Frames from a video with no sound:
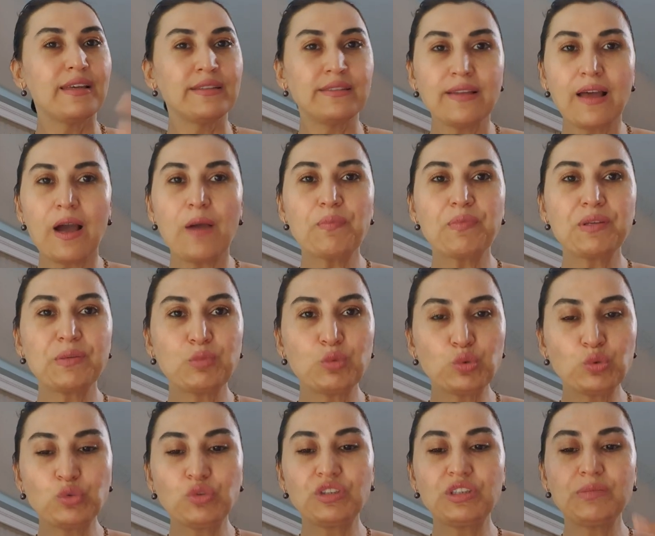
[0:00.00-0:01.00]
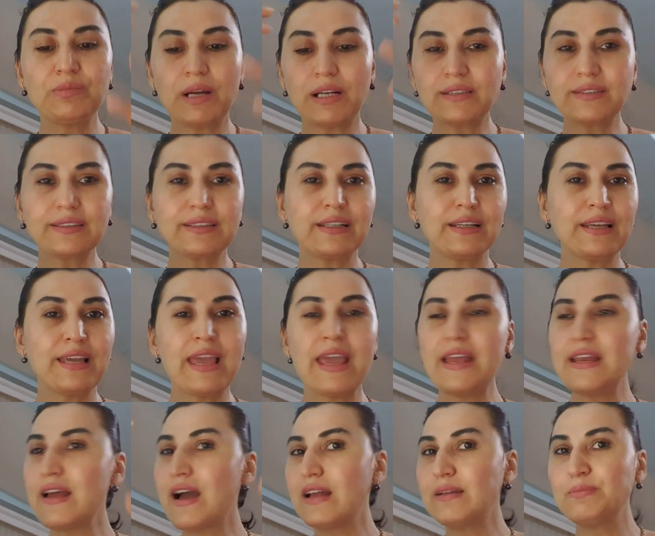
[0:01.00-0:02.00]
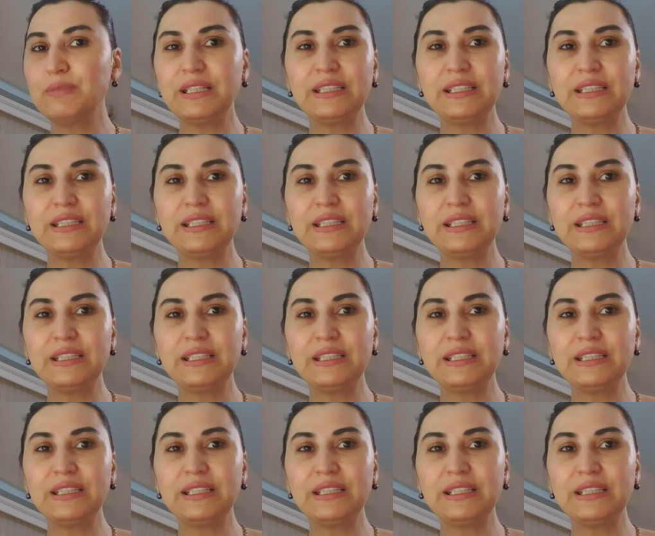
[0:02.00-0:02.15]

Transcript: ne yapayım unutayım artık e, helal mi